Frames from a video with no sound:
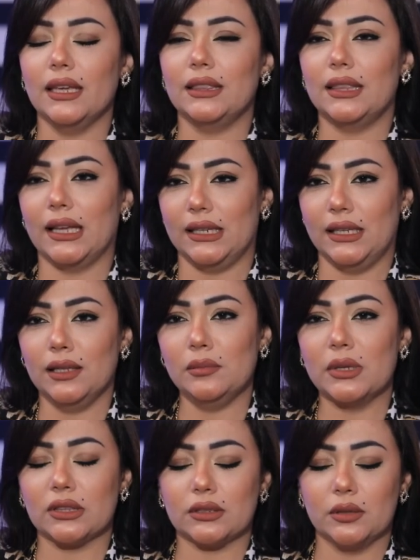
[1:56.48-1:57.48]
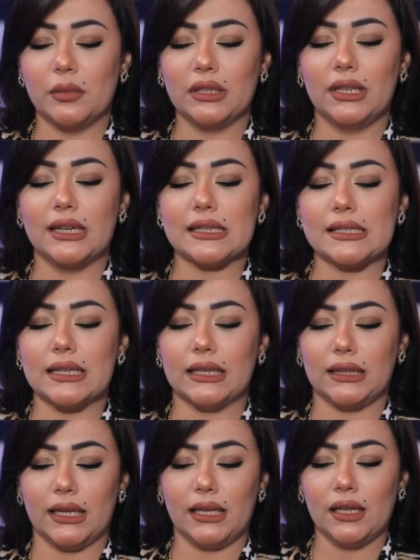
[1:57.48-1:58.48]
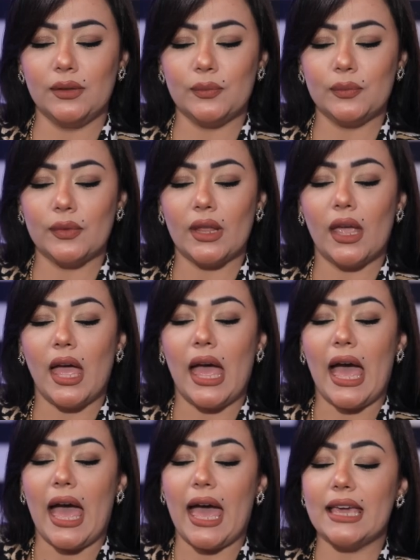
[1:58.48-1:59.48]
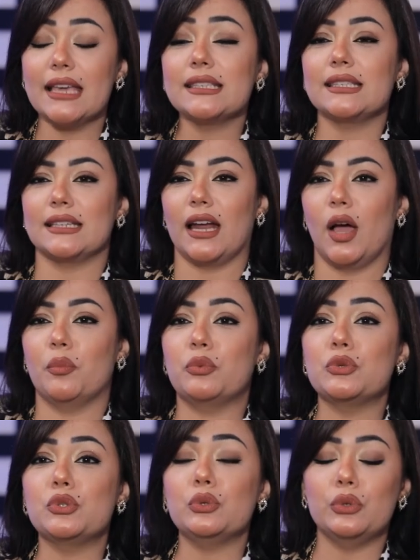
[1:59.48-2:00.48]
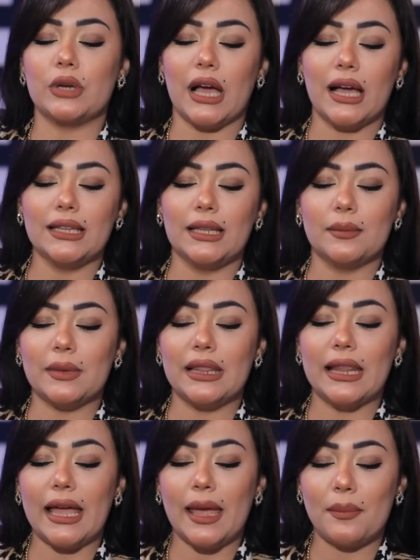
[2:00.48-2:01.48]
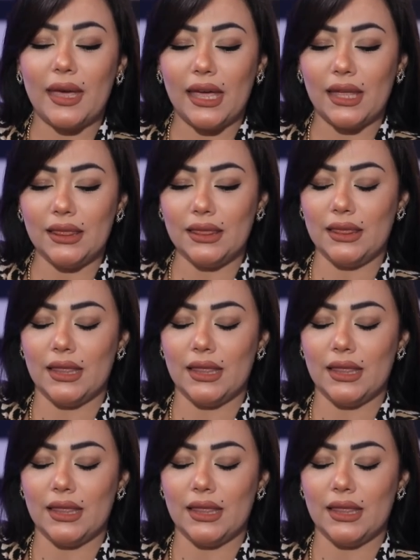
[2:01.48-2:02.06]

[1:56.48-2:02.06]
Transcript: التقليل من قيمتها الذاتية هيزرع بذور عدم الأمان